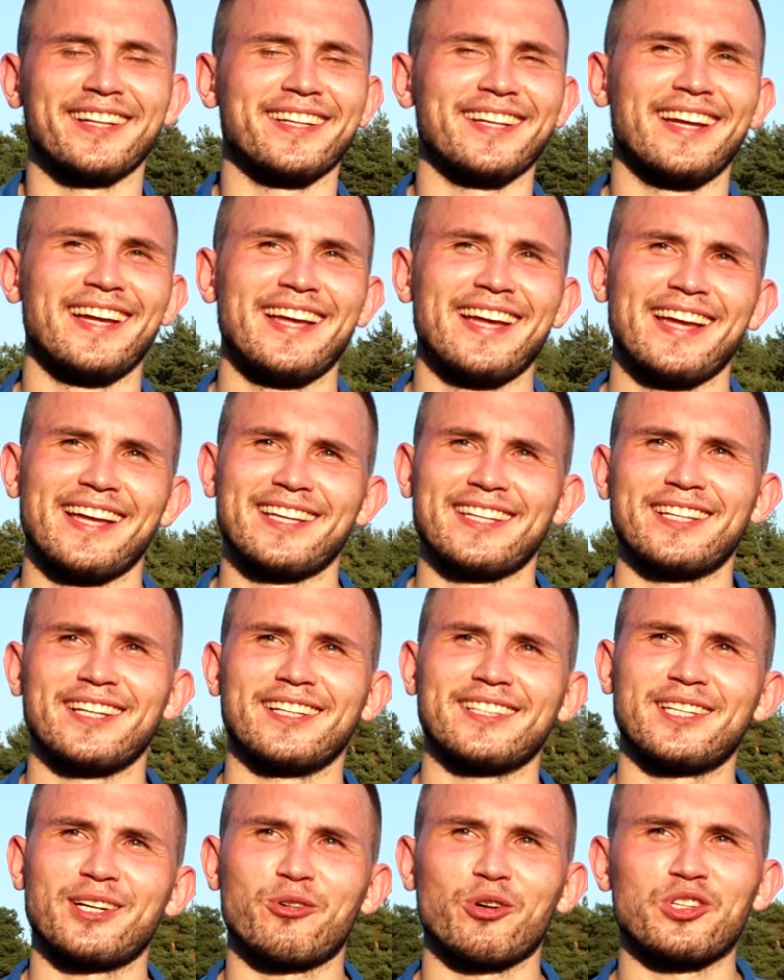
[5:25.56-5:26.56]
Ладно.
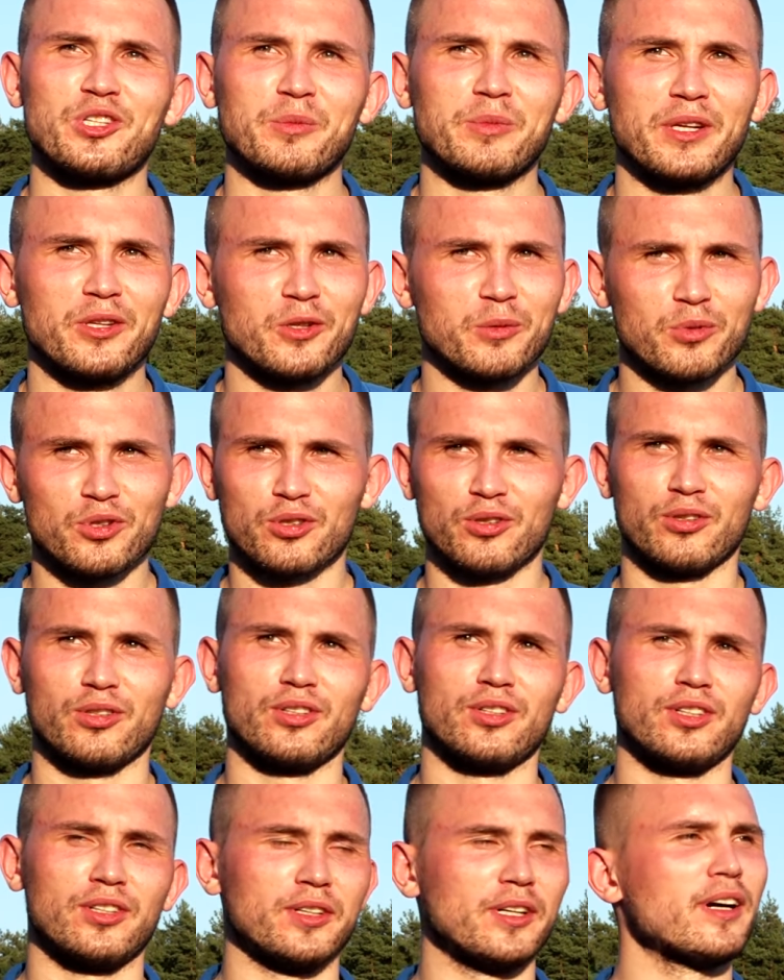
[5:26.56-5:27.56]
Закончим на том,
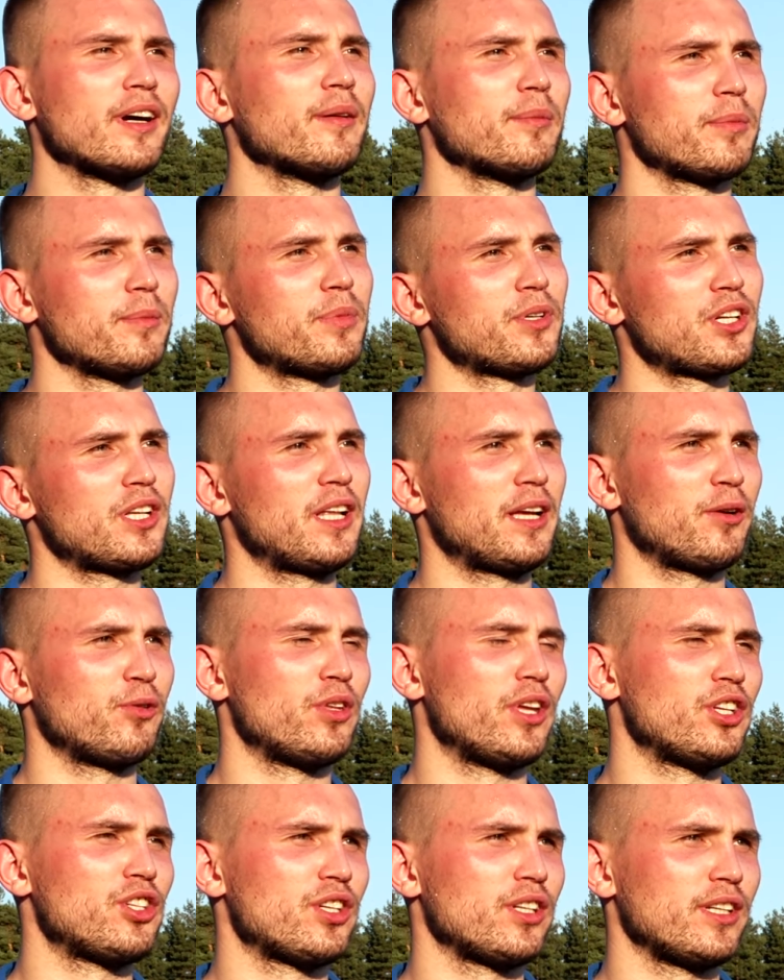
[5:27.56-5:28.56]
что пожелаю
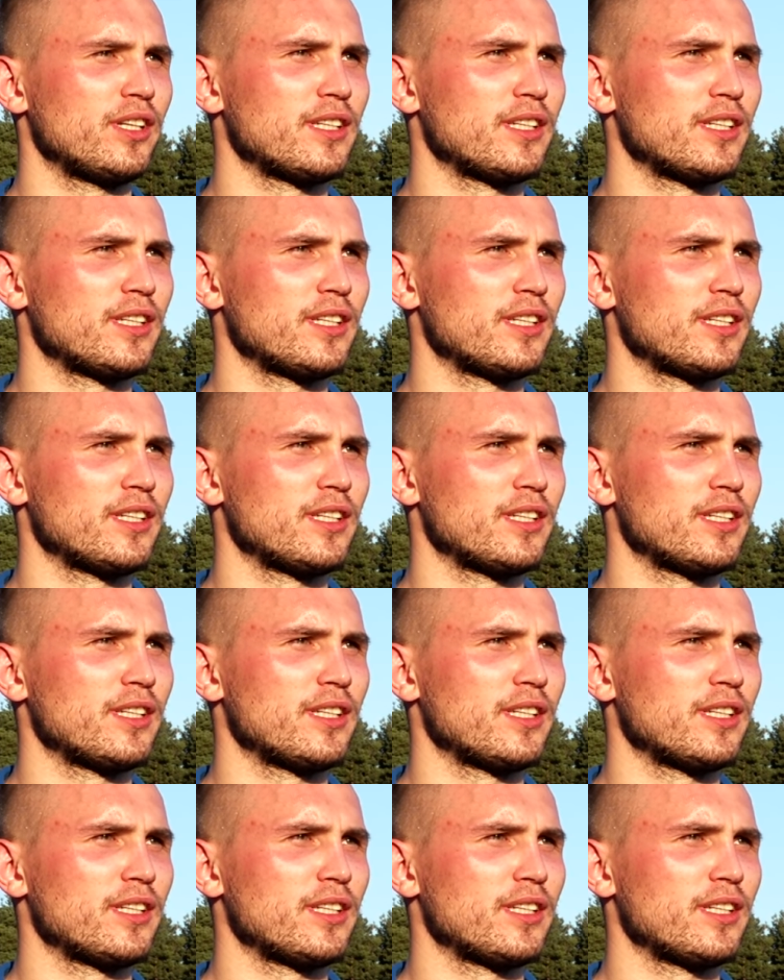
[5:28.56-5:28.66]
удачи.